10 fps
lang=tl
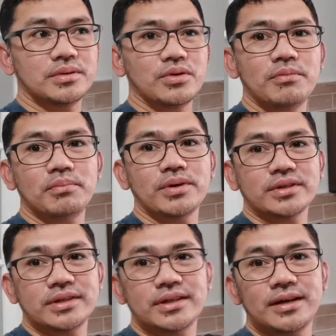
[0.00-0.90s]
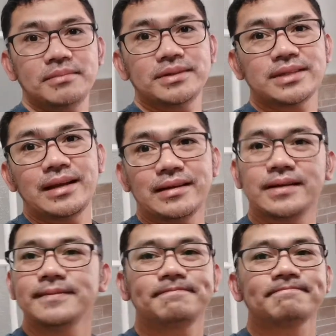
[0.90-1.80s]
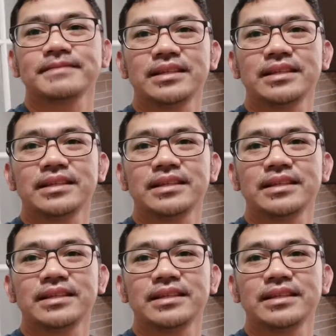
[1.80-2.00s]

comforter namin talagang